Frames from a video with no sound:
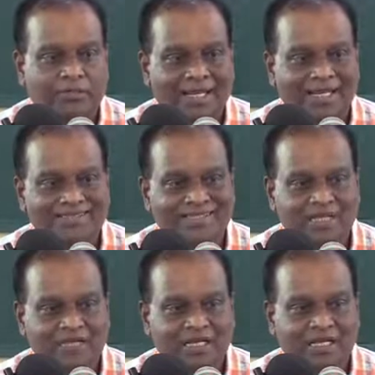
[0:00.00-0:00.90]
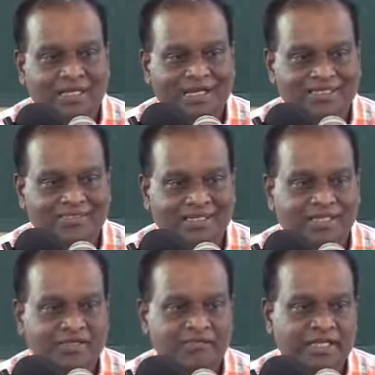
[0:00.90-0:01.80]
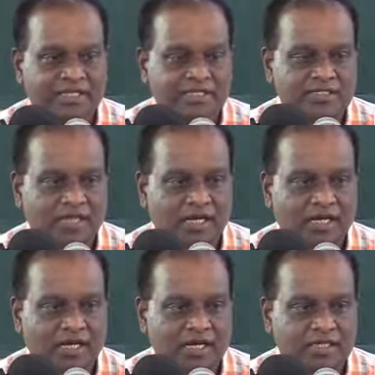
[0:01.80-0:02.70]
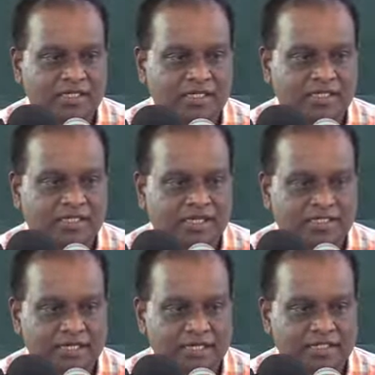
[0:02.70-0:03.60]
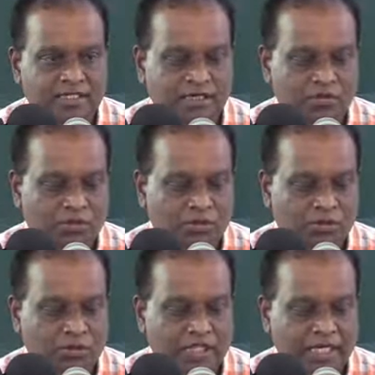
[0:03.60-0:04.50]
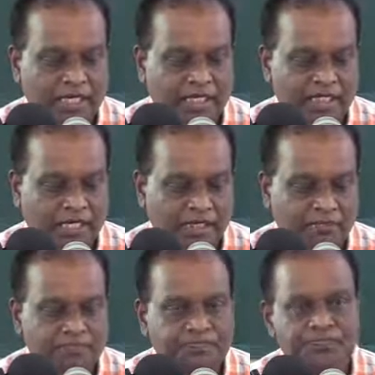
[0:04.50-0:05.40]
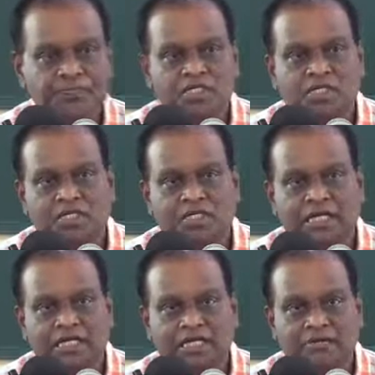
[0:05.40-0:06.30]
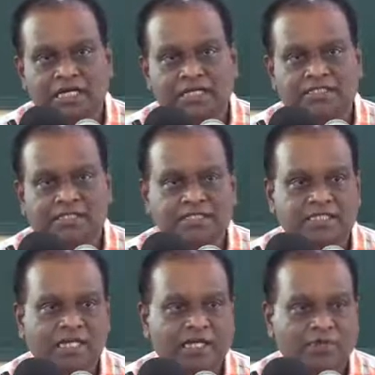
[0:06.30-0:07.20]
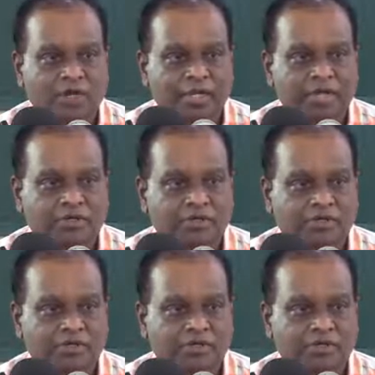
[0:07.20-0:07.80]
பல சேவைகள் அரசாங்க வைத்தியசாலைகள் அல்லது அரசாங்கத்தினால் கொடுக்கக்கூடியதாக இருந்தாலும் இந்த கருவள சிகிச்சை முறையை